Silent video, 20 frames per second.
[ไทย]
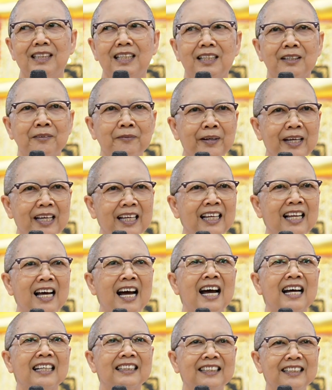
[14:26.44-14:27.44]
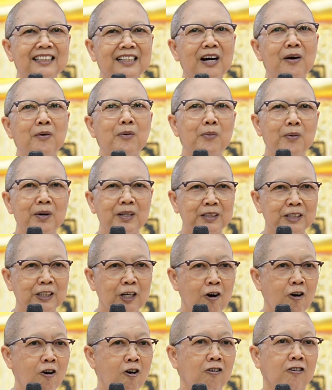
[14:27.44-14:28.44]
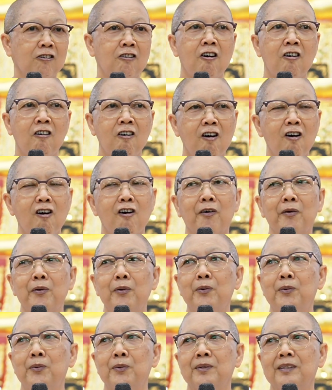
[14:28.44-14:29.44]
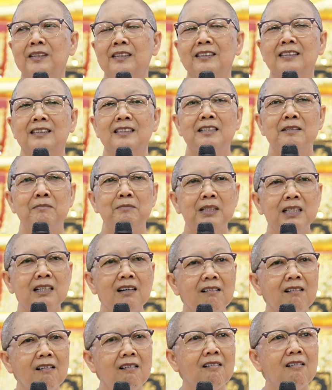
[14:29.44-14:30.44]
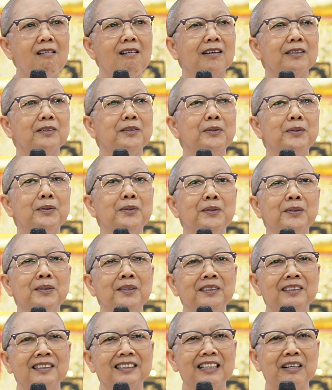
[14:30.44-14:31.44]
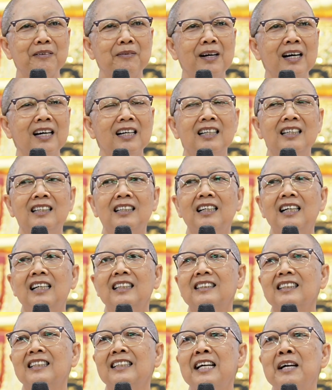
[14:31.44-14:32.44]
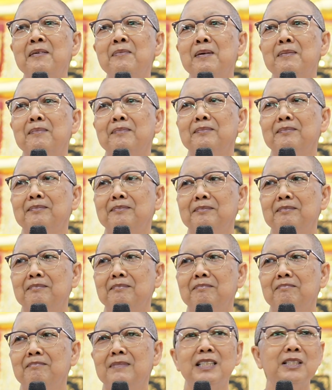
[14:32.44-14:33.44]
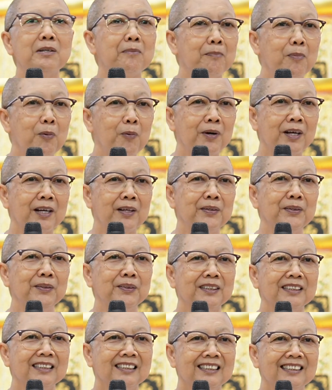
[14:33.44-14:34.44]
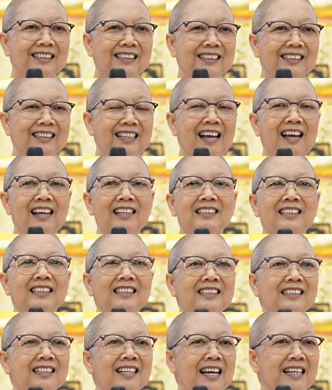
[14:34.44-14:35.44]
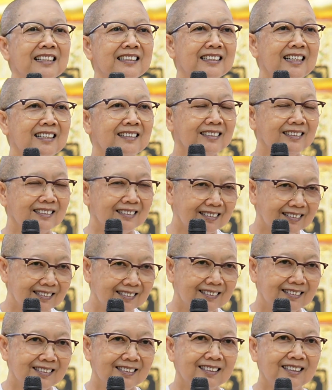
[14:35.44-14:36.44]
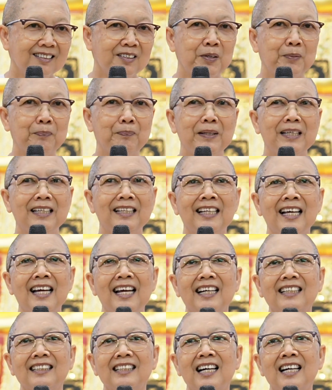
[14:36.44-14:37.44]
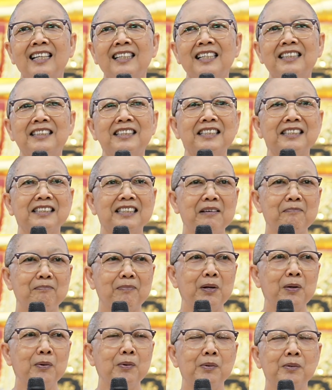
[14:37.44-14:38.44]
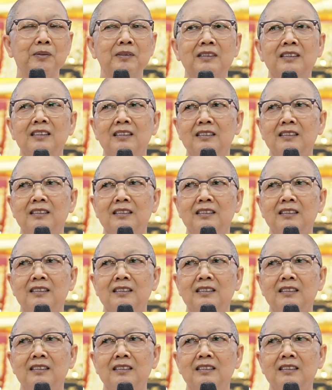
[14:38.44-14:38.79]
ถึงเวลาที่เขาควรจะออกดอกออกลูกมันก็ออกอยู่แต่ว่าอาจจะได้แบบไม่สมบูรณ์นะลูกแทนที่จะได้สักปีแรกนะได้สัก10ลูก